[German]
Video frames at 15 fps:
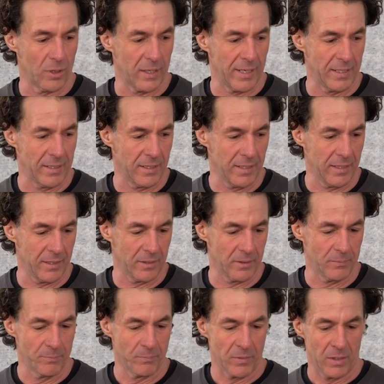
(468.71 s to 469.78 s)

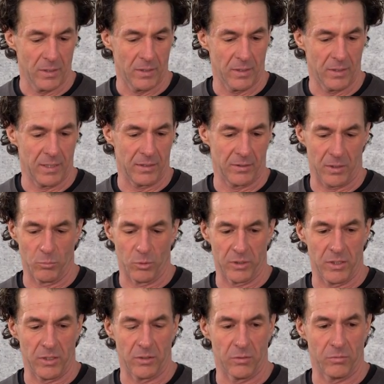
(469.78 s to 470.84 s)
reinlegen. Äh, hat immer
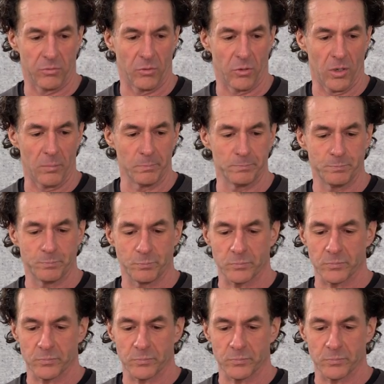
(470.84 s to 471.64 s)
diese Form.